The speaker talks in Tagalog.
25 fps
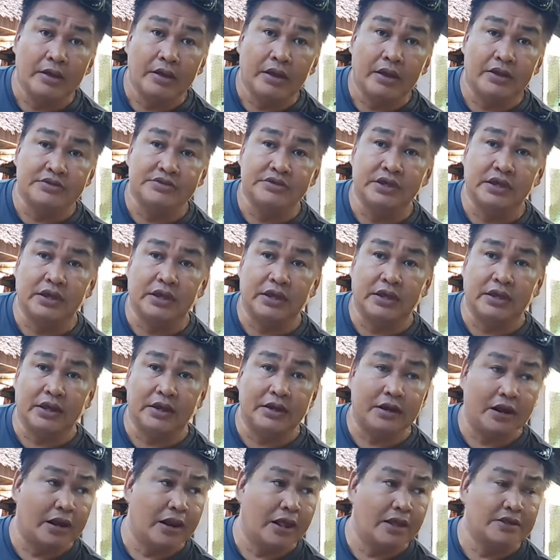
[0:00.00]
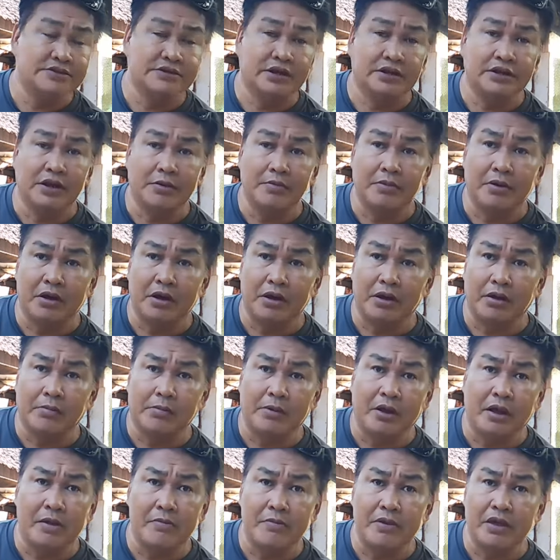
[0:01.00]
Kasi kadalasan yan,
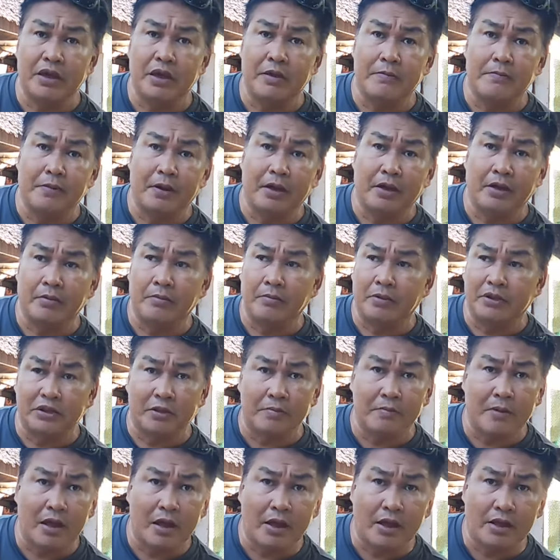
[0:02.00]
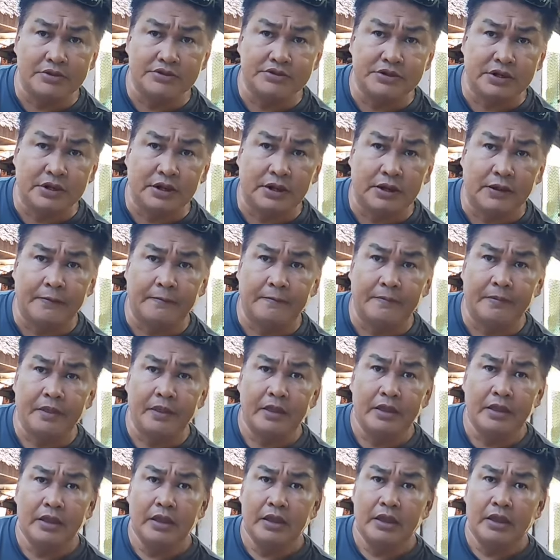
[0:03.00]
mga, pag matamaan siya ng
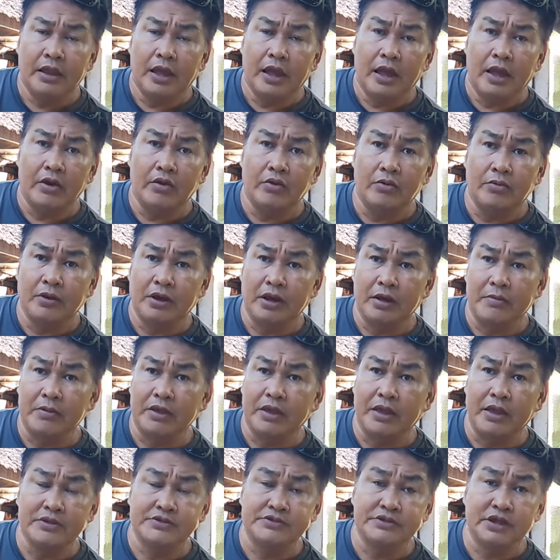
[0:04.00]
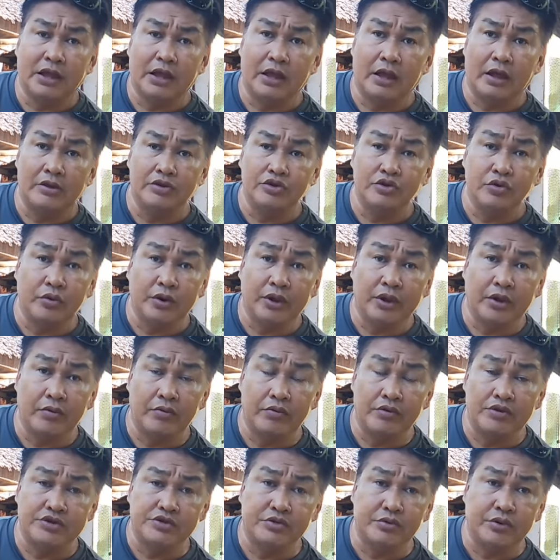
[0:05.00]
ano, mga sa during
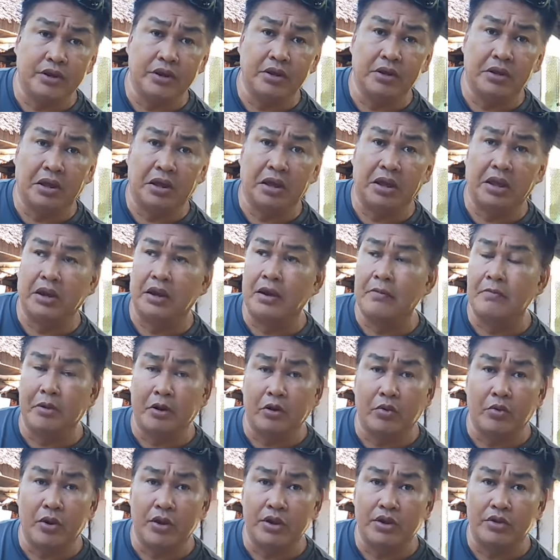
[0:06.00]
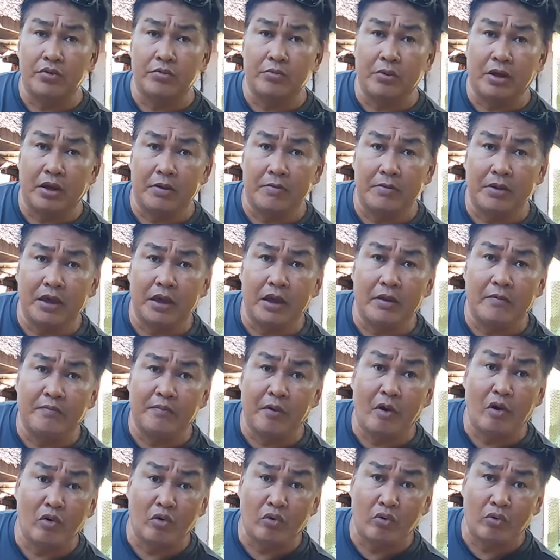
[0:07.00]
conditioning, eh, number one yun, mga kaibigan,
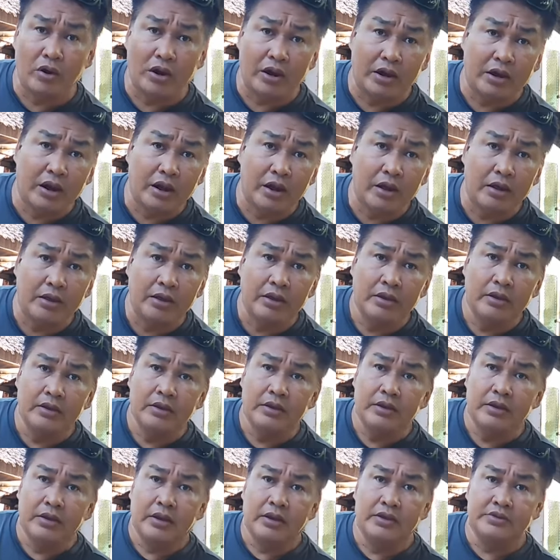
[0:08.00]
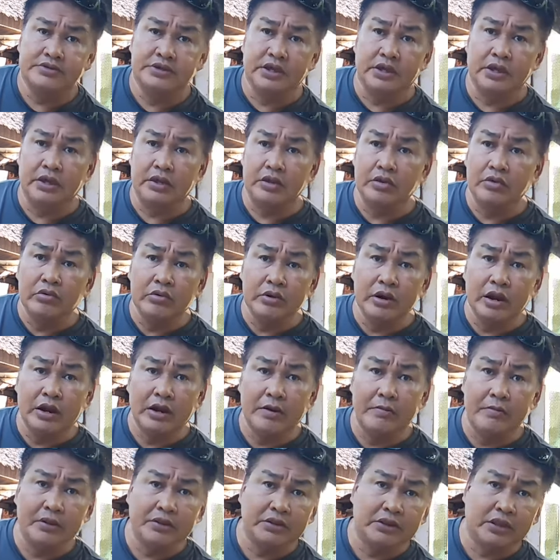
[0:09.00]
Paul Kulira kasi yun lang
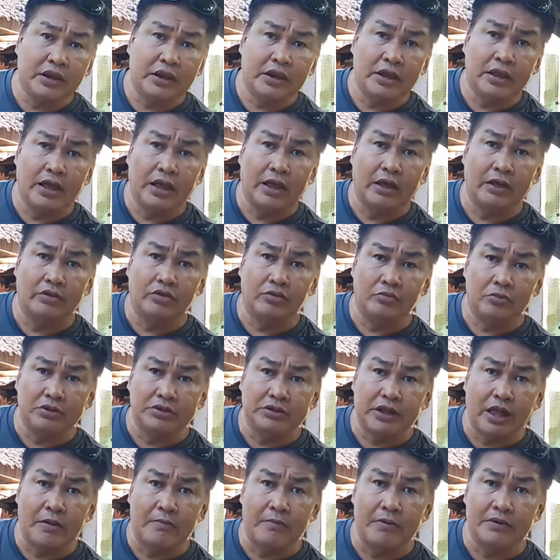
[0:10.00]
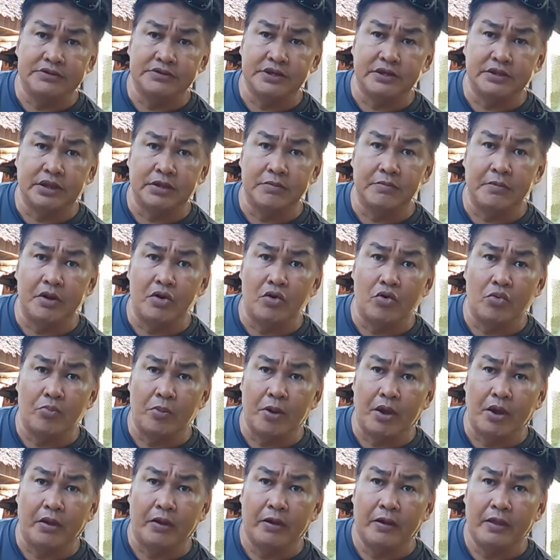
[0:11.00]
naman talaga ang tumatama sa ating manas
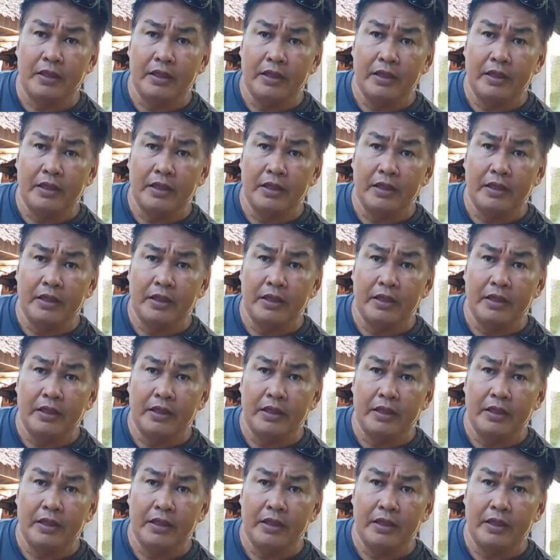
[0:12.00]
na